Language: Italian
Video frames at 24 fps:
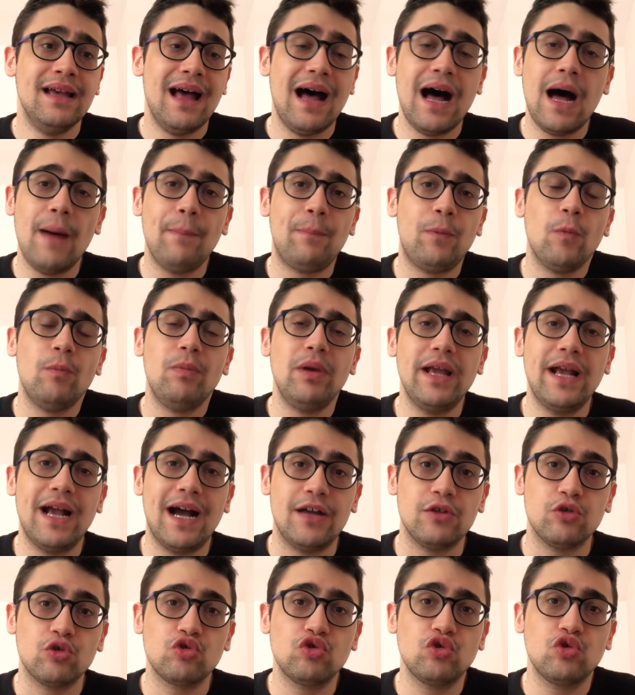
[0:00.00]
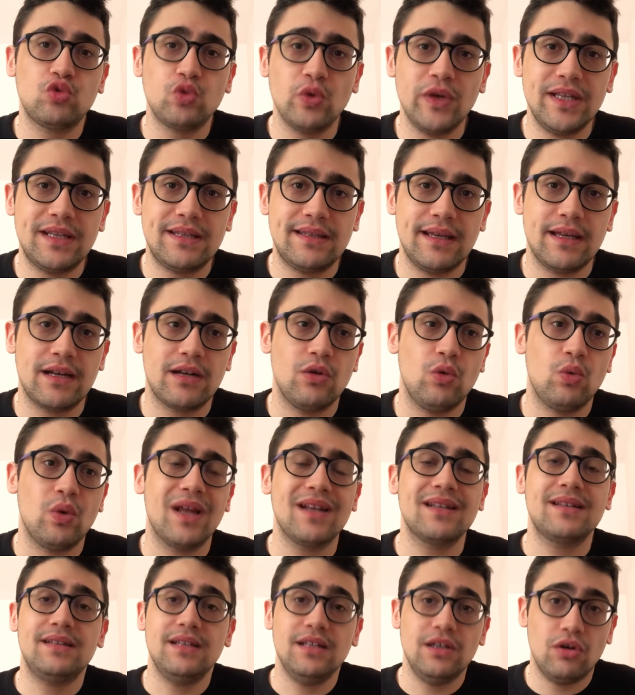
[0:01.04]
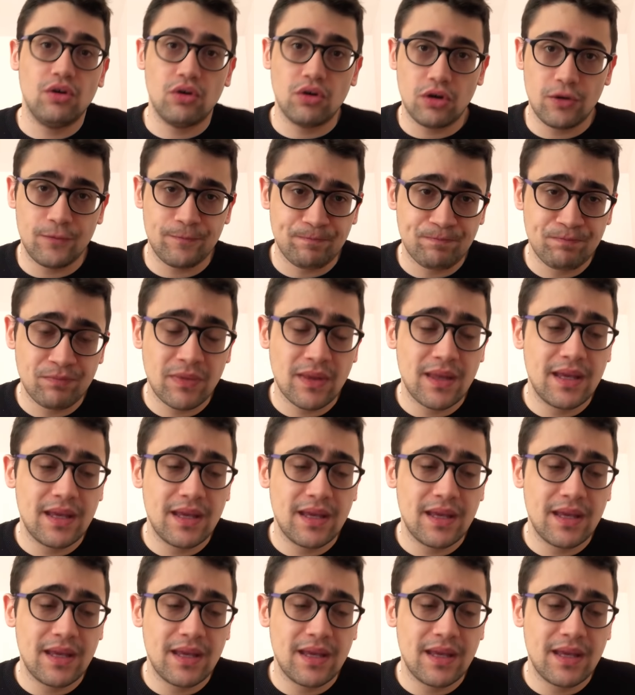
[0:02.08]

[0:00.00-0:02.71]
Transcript: ha pubblicato su Twitter un articolo